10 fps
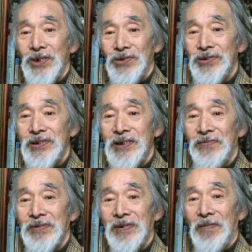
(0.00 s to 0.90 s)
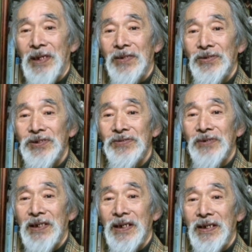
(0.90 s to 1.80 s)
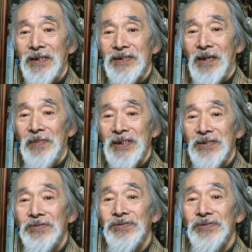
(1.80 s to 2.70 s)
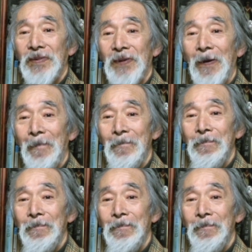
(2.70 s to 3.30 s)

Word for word: 義経は捕まらんと静香だけが捕まってるっていうのも、